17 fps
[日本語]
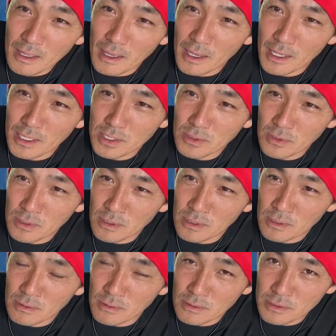えっ、ー、
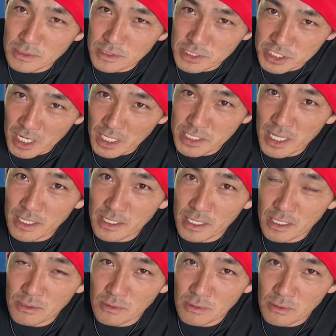と、自家
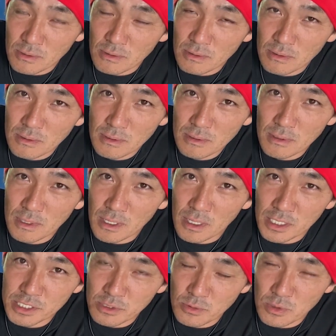菜園の、
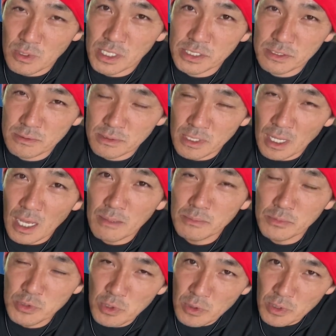えー、素人が作った
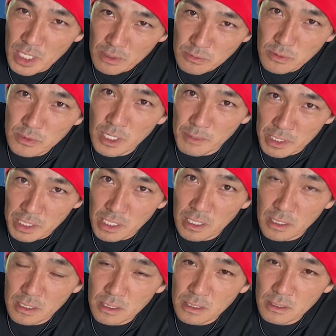無農薬の玉ね
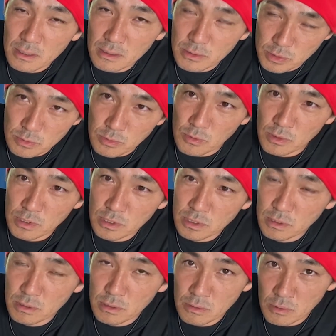ぎ。ちょっとこれ、
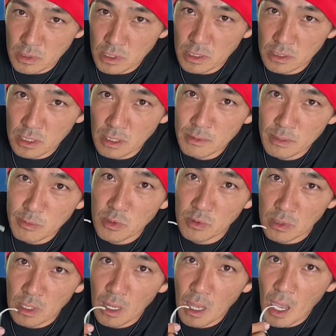これ食べてみよう。